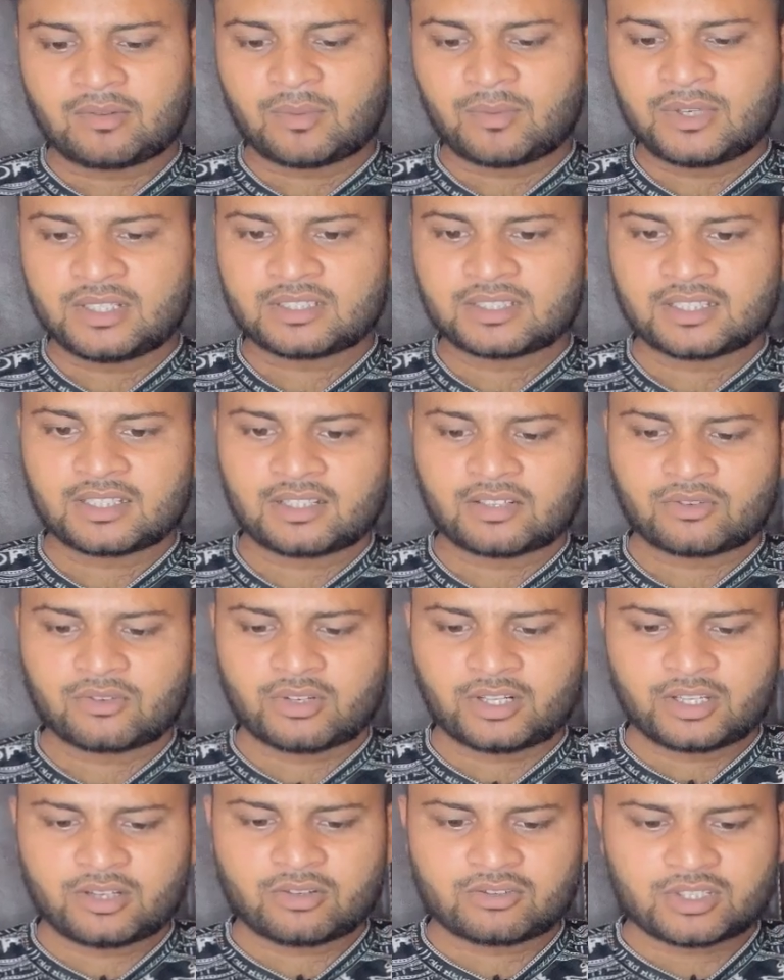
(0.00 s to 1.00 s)
अपनी स्क्रीन
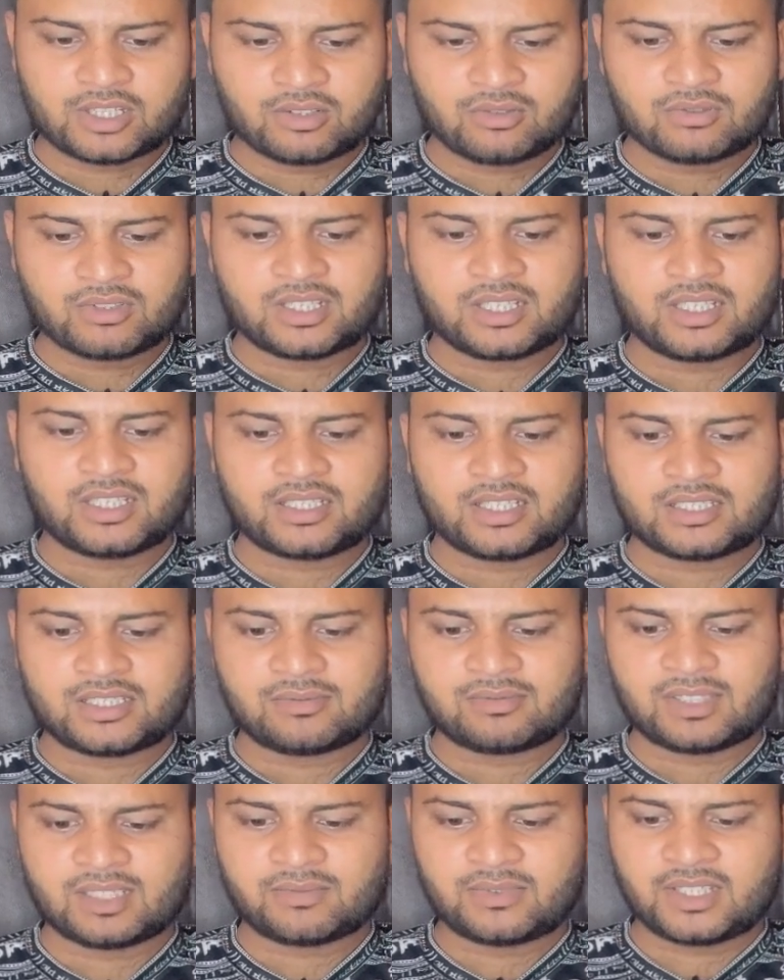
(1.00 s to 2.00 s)
रिकॉर्डिंग को चालू कर लेते हैं
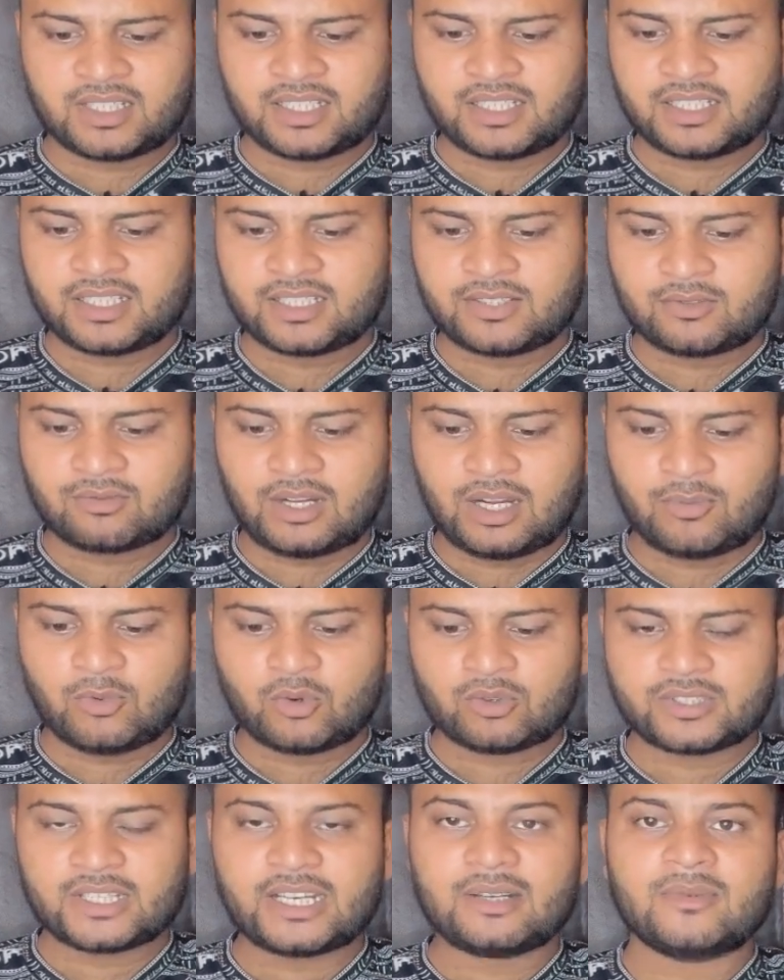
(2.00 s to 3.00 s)
सबसे पहले तो आप
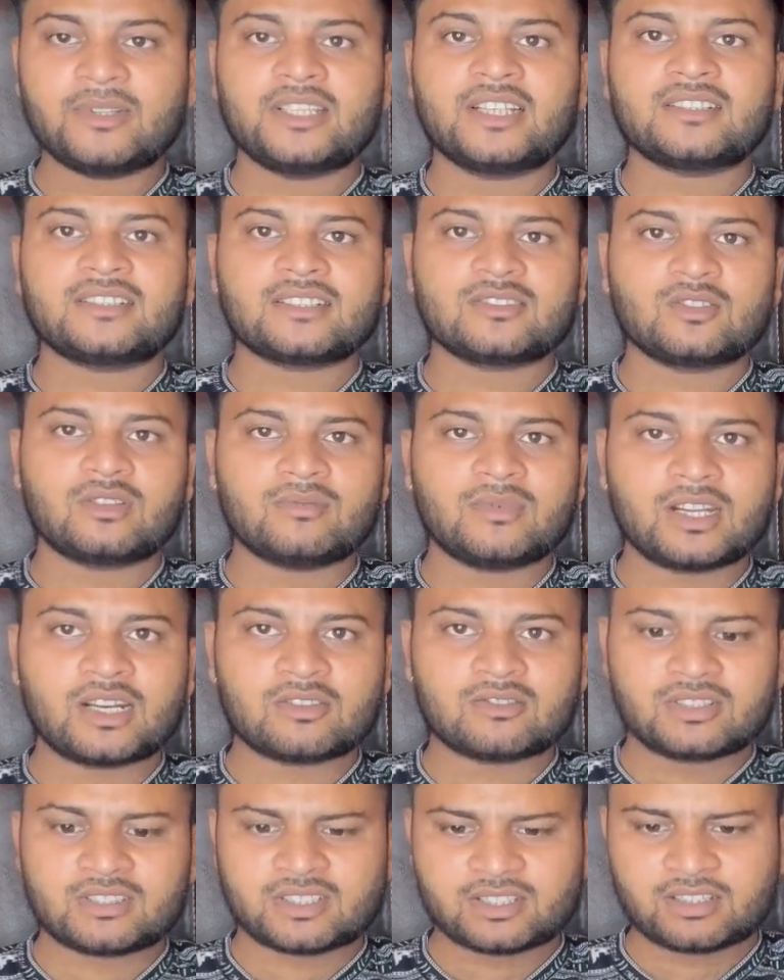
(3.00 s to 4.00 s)
लोग साइड में देख सकते हो हमारा
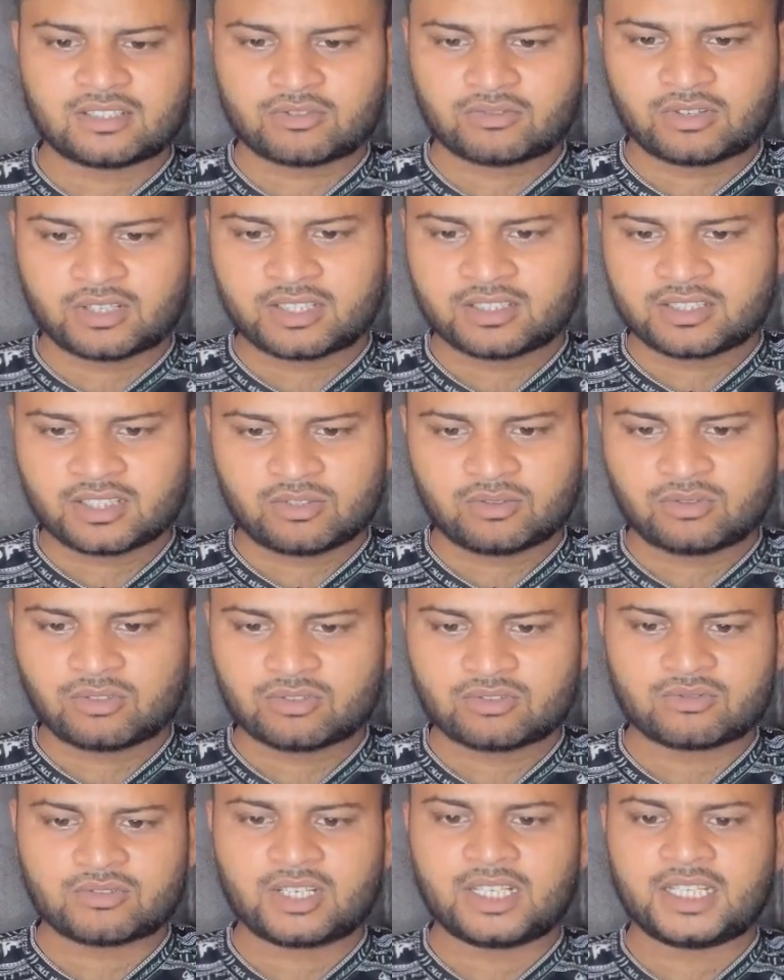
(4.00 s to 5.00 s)
जो है स्क्रीन रिकॉर्डिंग चालू हो
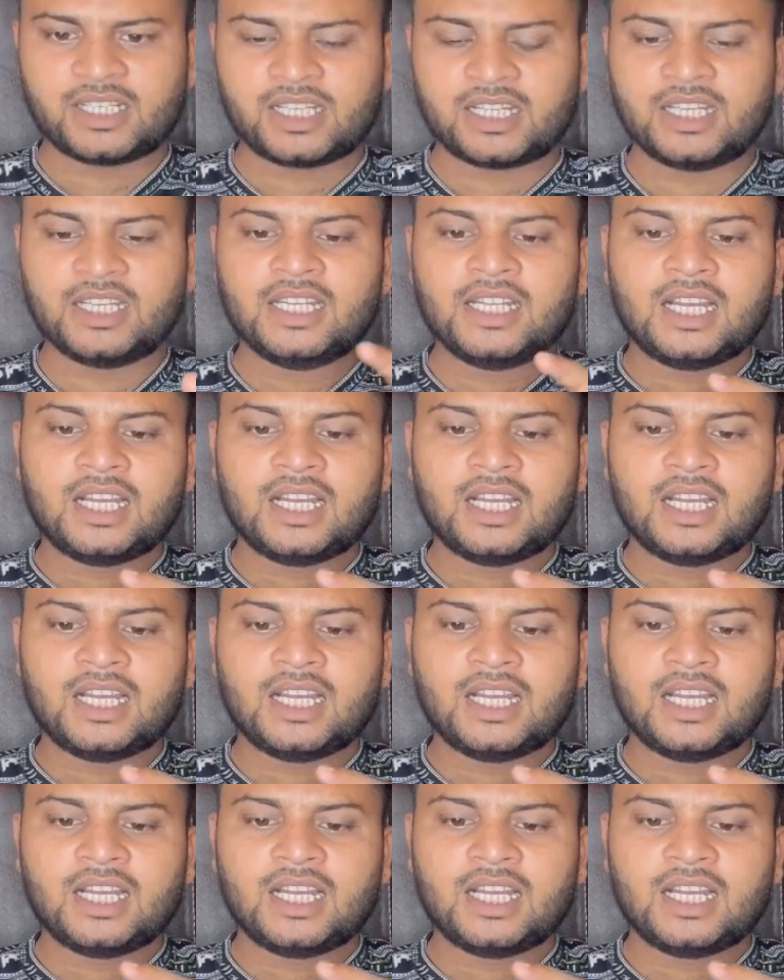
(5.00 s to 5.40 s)
चुका है ठीक है